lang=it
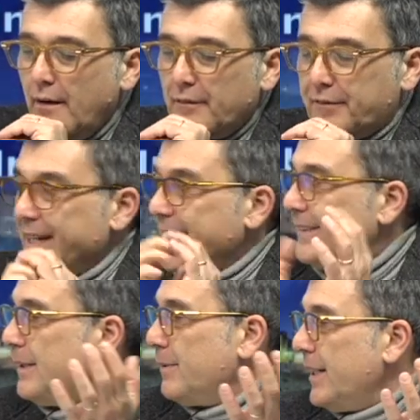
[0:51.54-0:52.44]

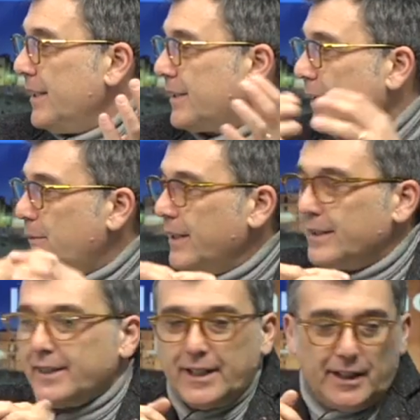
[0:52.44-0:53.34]
finanziamenti e
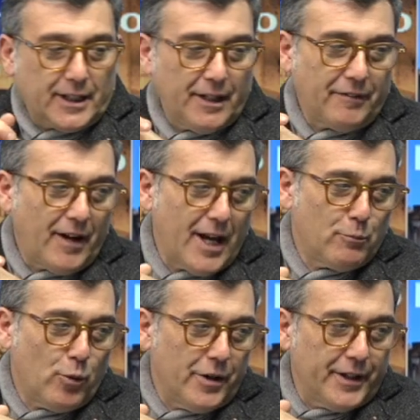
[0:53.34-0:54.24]
quindi che fa
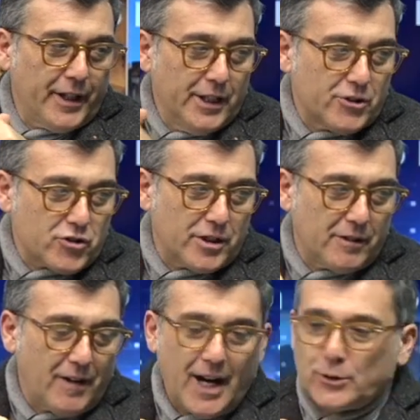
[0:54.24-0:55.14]
il buon
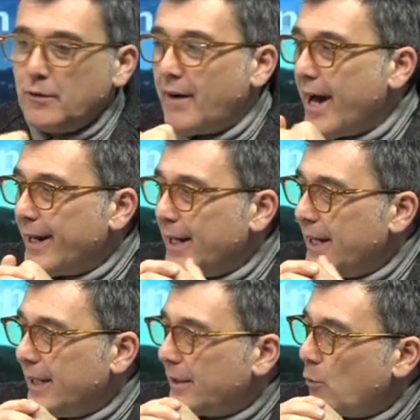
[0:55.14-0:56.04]
Ricci va a
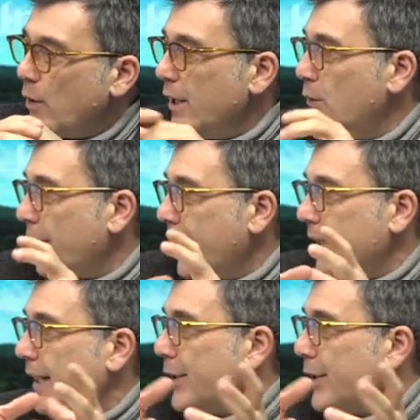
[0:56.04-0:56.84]
trovare quello che da